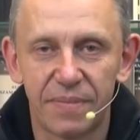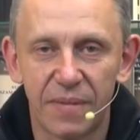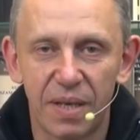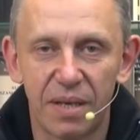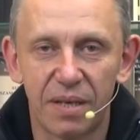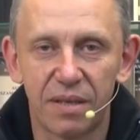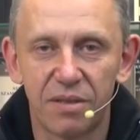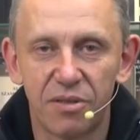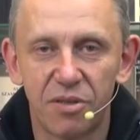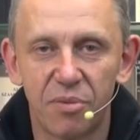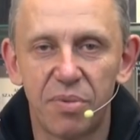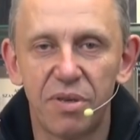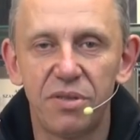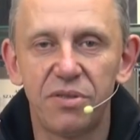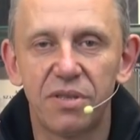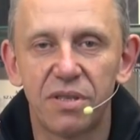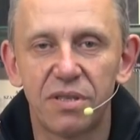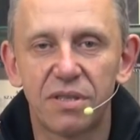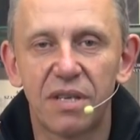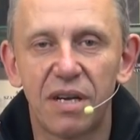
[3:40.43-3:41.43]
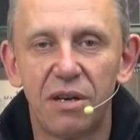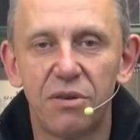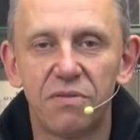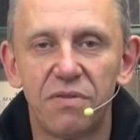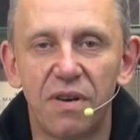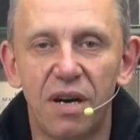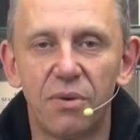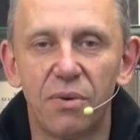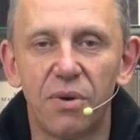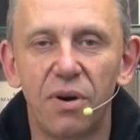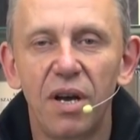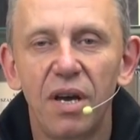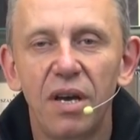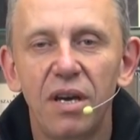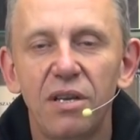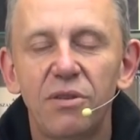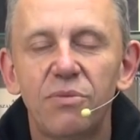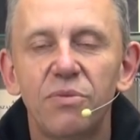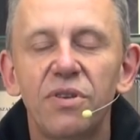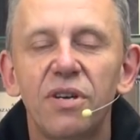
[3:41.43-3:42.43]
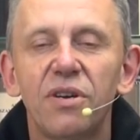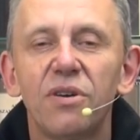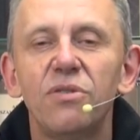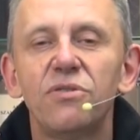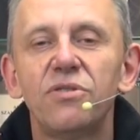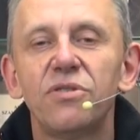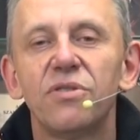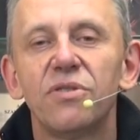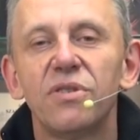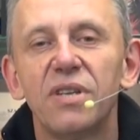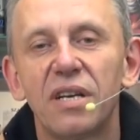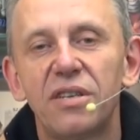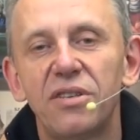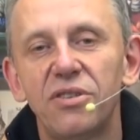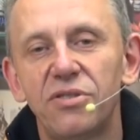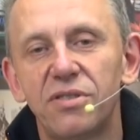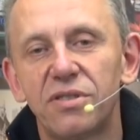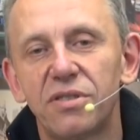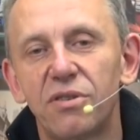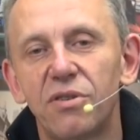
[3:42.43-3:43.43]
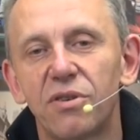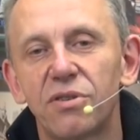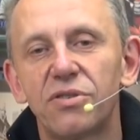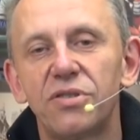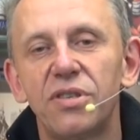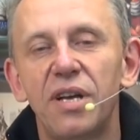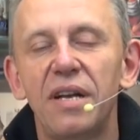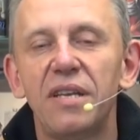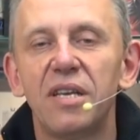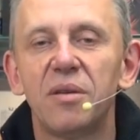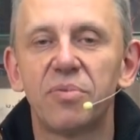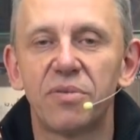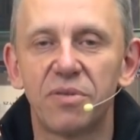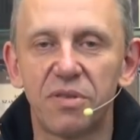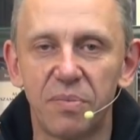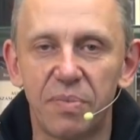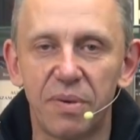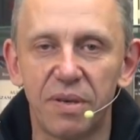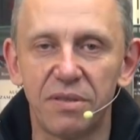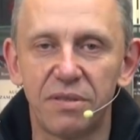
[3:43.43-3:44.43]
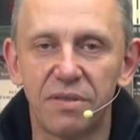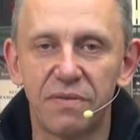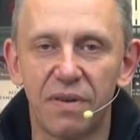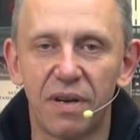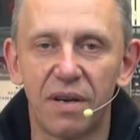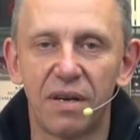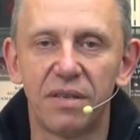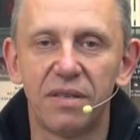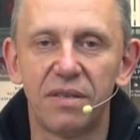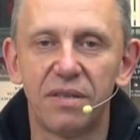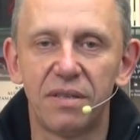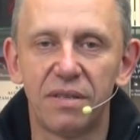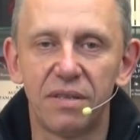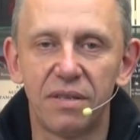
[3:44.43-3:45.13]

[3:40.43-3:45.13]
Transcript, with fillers: Tak? To będzie eskalowało. I tu nie chodzi o jakieś zgorszenie, proszę Państwa, y,